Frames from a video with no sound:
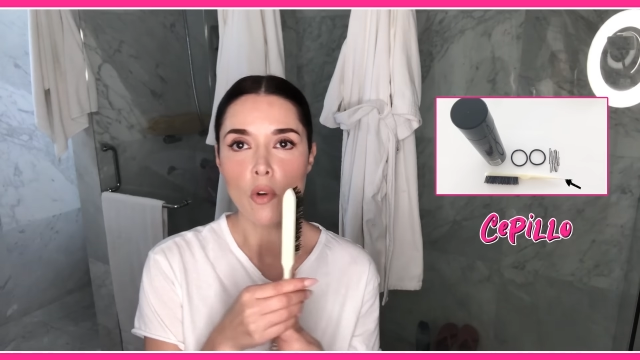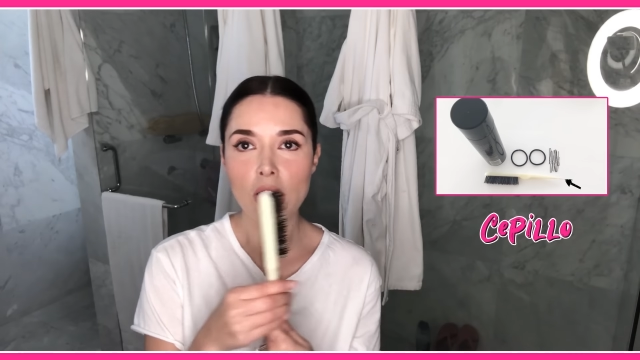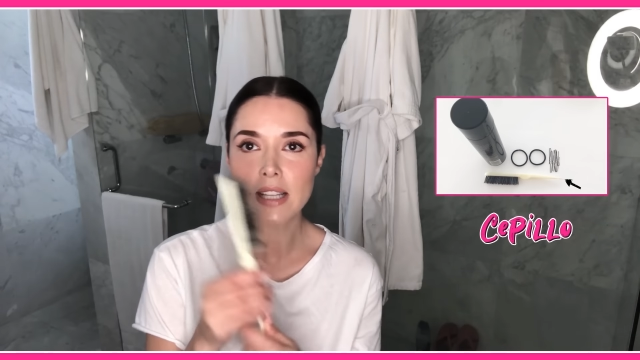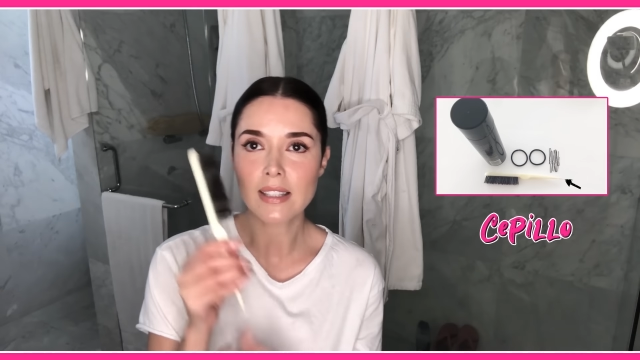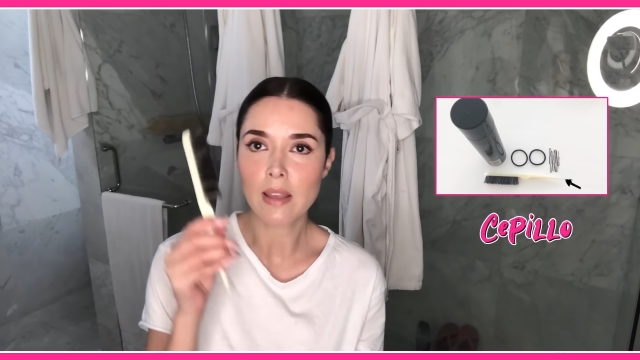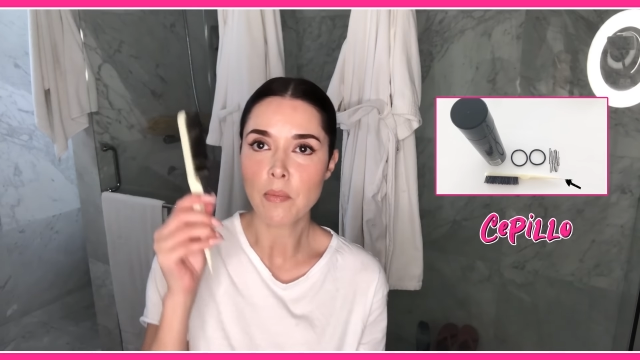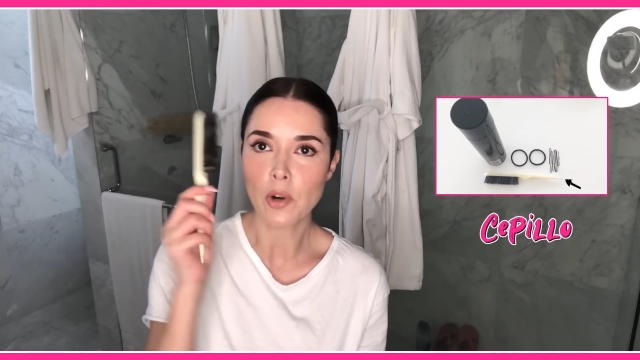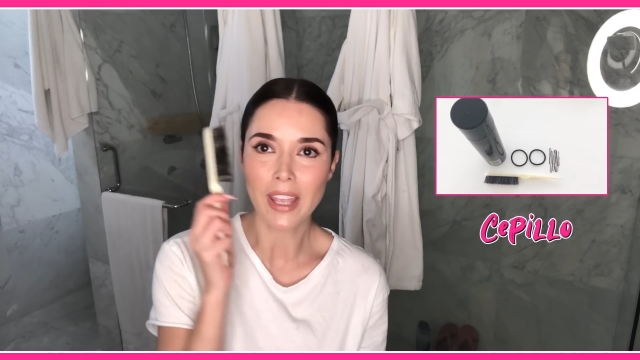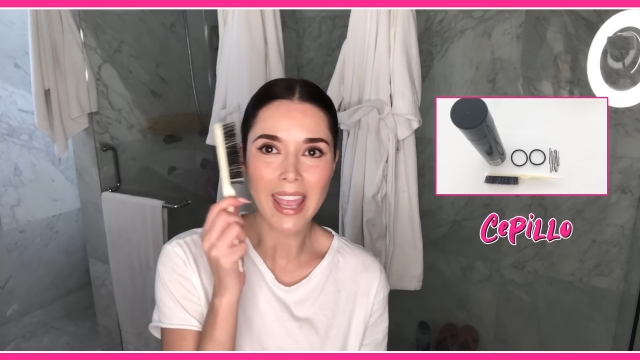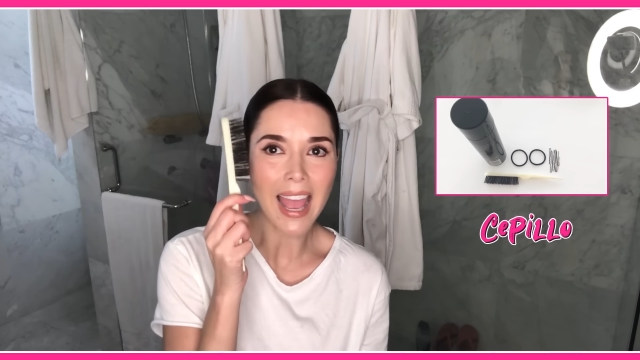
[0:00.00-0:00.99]
como este
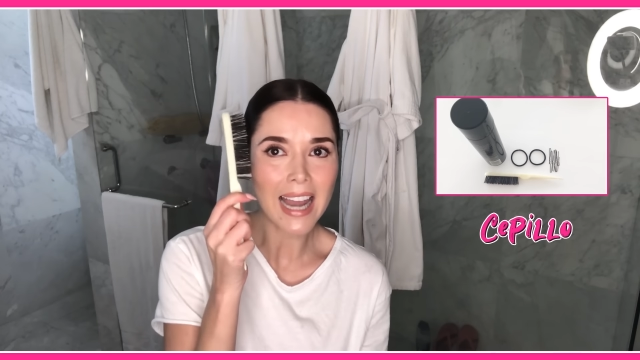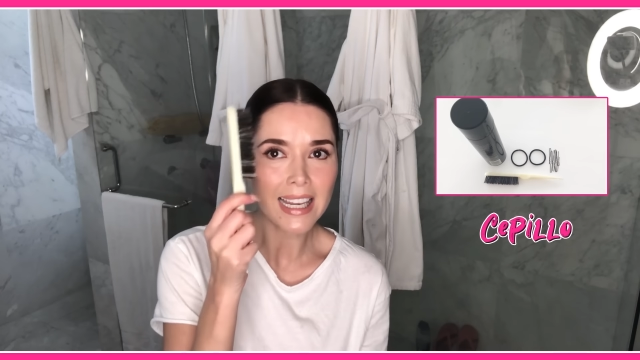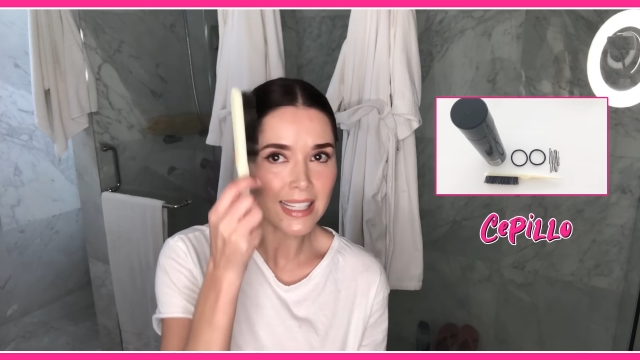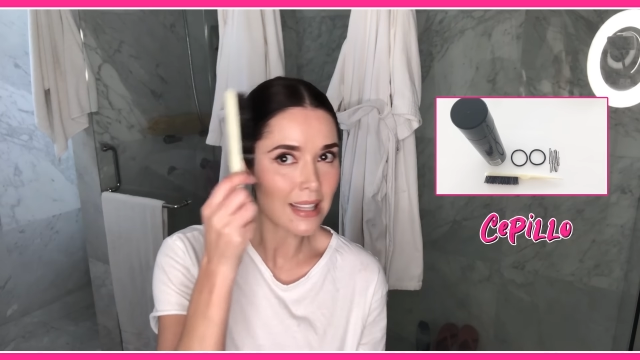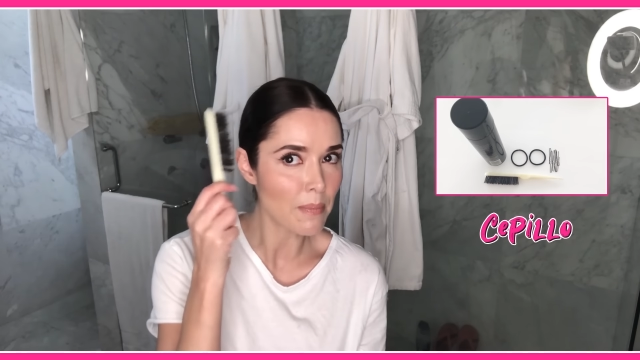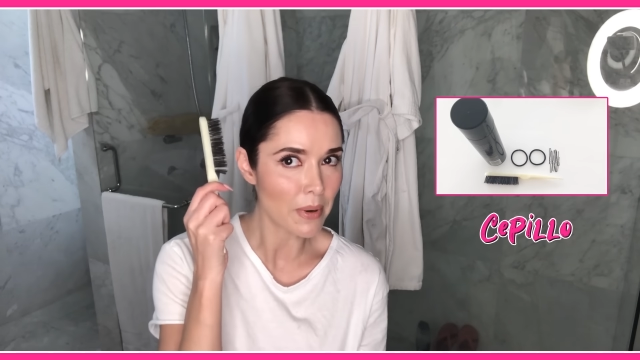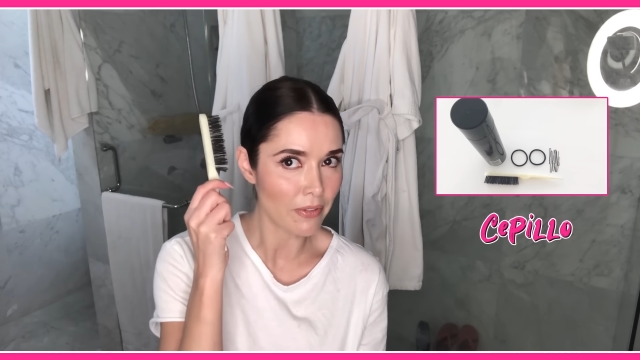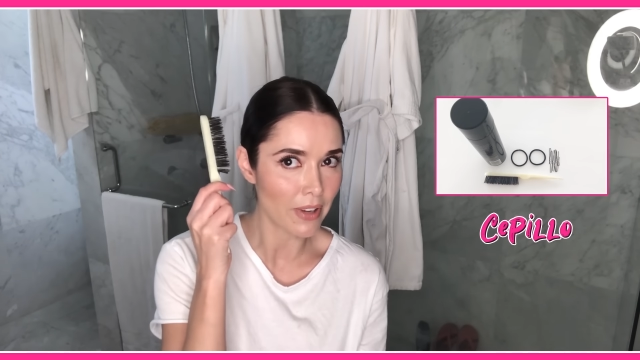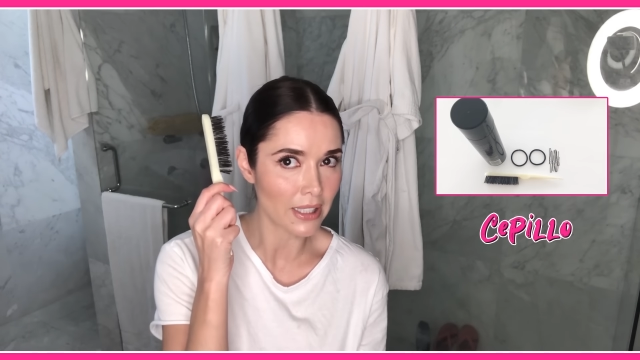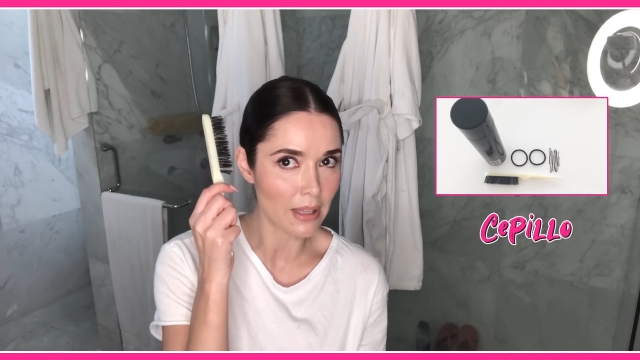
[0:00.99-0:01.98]
porque alisa
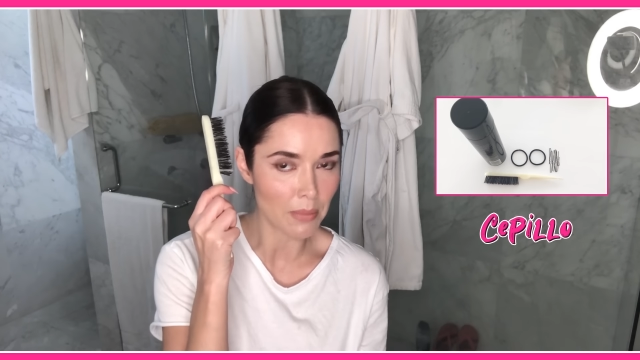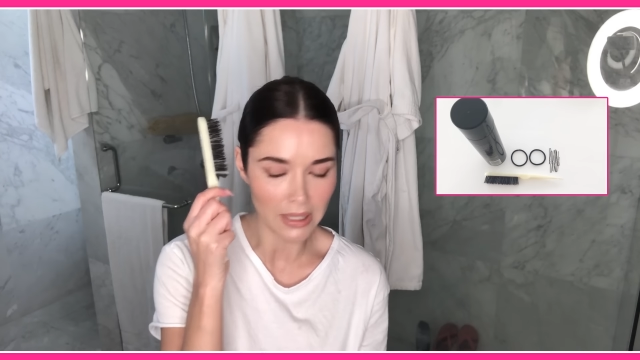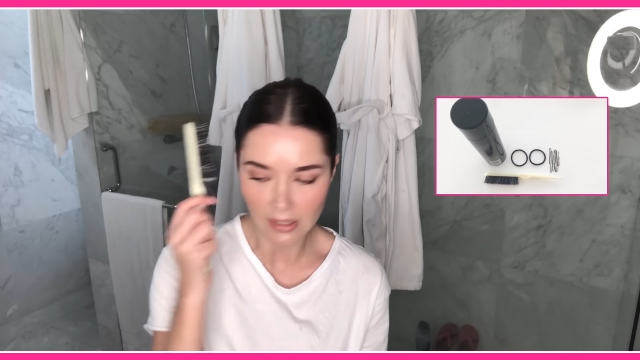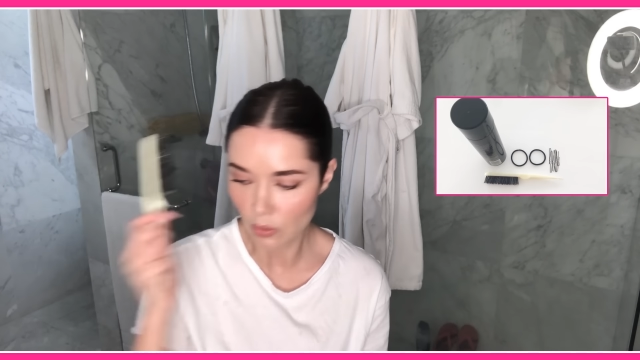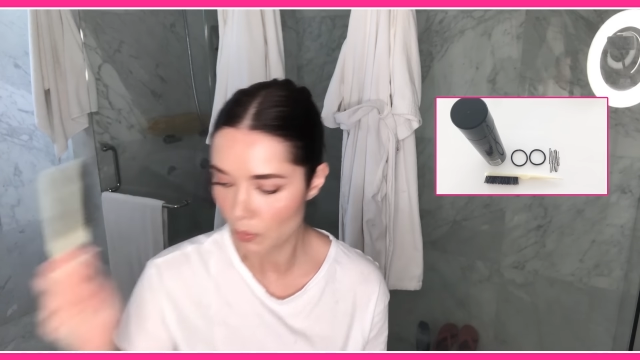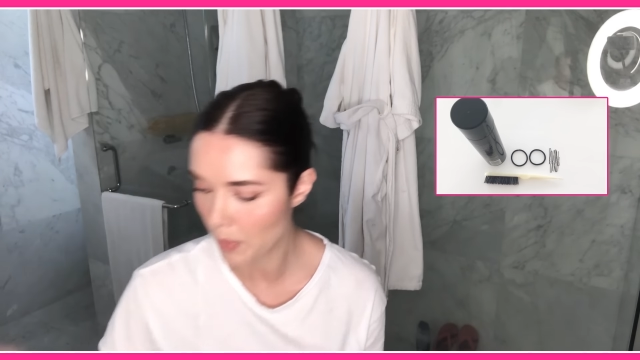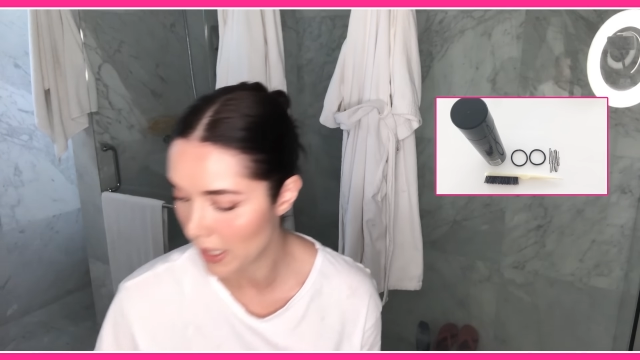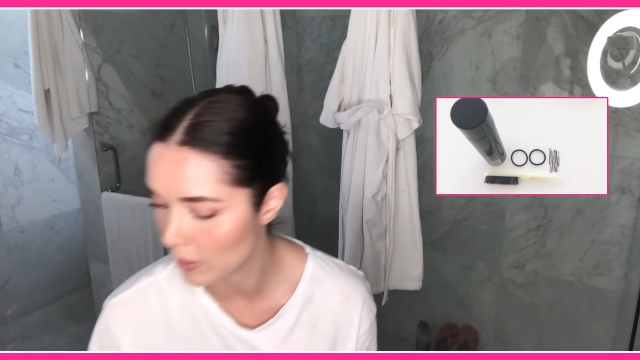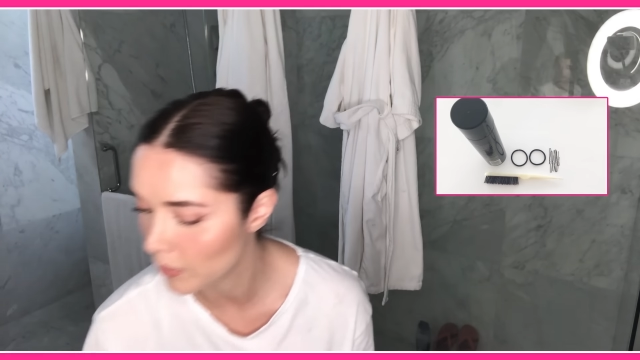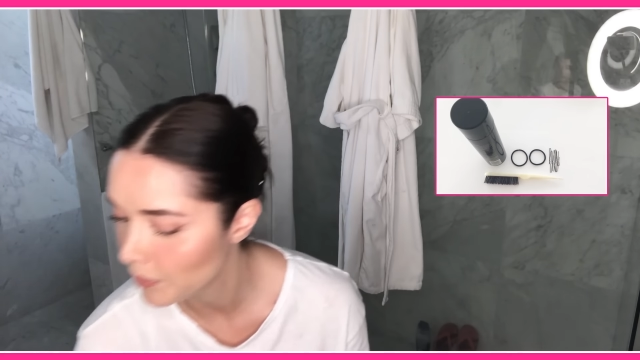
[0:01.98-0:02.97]
perfectamente tu
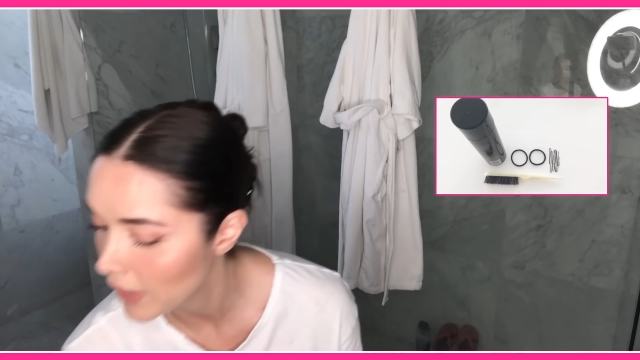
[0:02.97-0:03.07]
pelo.